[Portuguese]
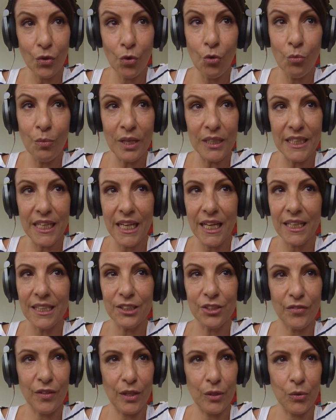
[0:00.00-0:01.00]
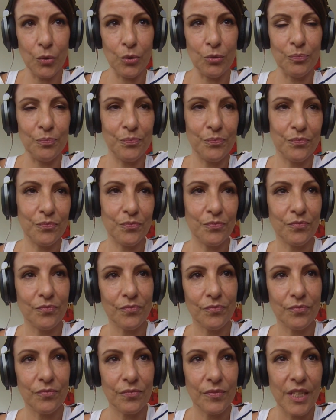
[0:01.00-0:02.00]
uma delas falou:
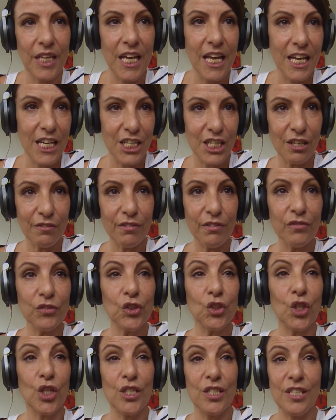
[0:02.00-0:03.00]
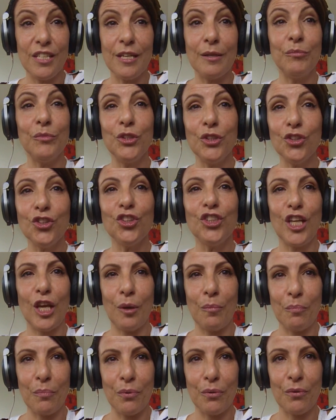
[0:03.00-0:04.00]
Já vivo sozinha há muito
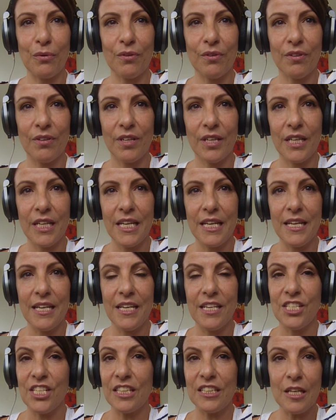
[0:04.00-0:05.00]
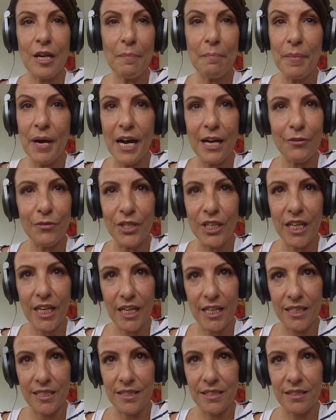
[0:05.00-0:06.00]
tempo. Já trabalho em
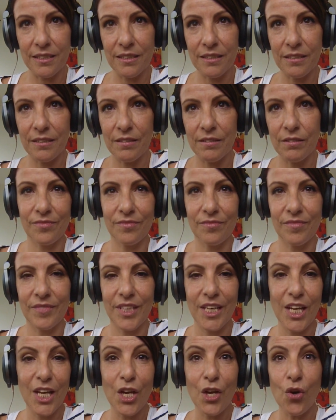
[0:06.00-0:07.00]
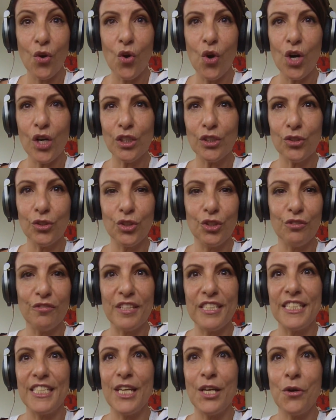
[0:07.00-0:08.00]
casa. Gosto de
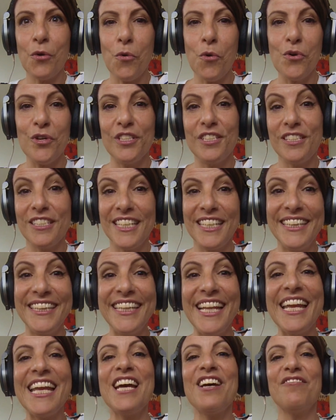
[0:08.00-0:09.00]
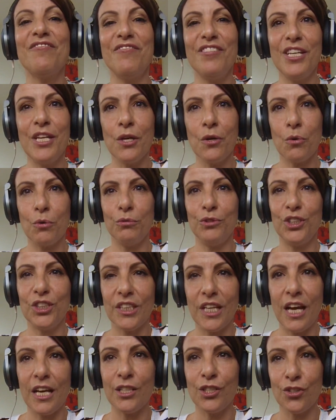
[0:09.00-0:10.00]
fazer coisas que têm a ver com
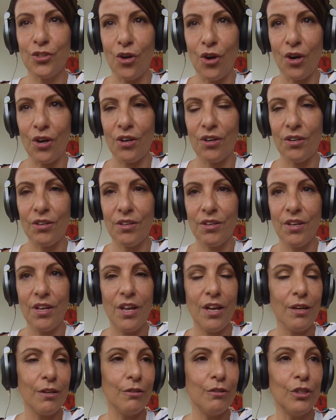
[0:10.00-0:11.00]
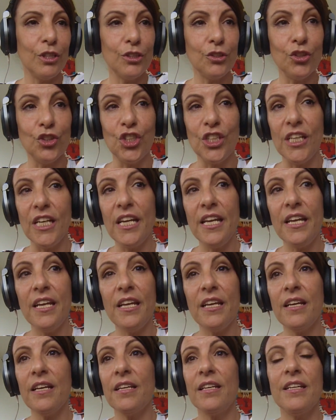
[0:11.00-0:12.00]
estar só. Gosto de
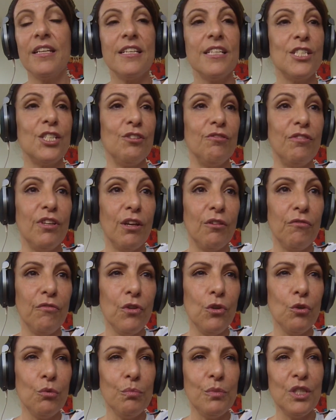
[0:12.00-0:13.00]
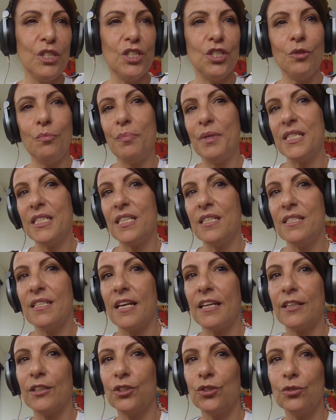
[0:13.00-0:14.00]
ler, de ver filmes, de
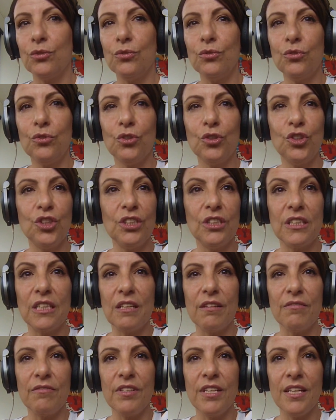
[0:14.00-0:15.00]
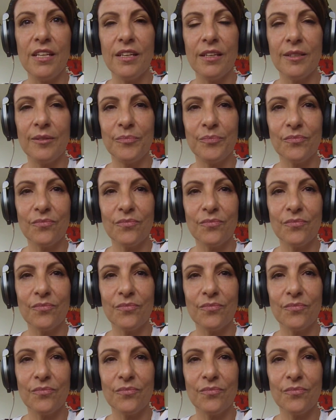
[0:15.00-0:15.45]
pesquisar assuntos, de escrever.